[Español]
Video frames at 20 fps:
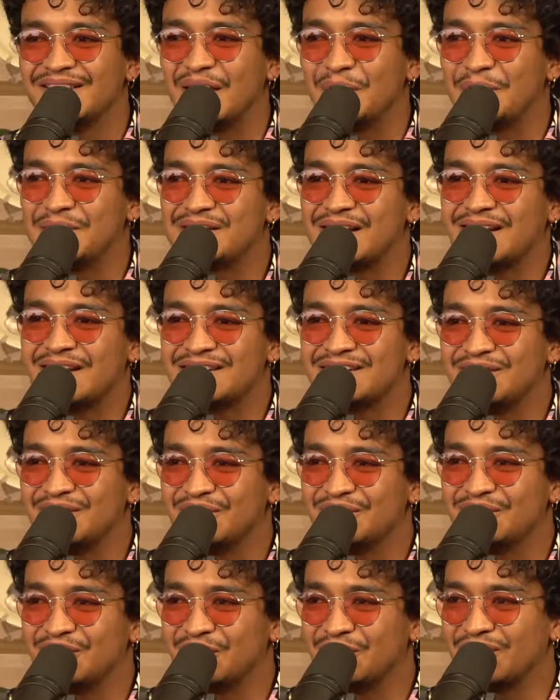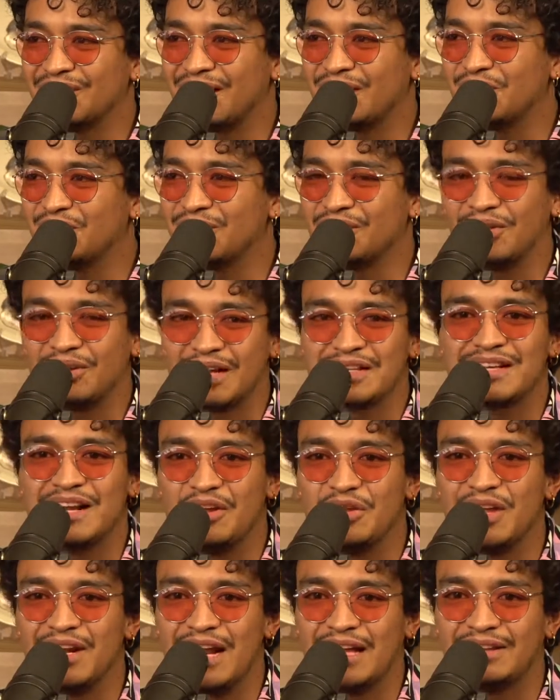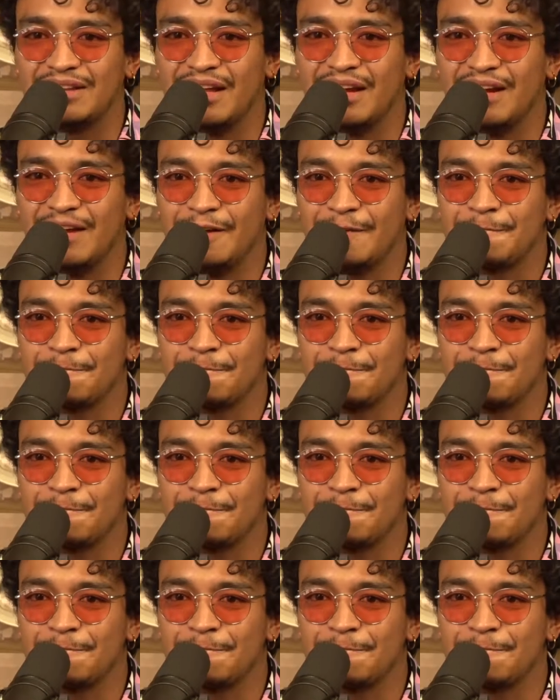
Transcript: vez haya sido yo el pues único que ha salido en la tele.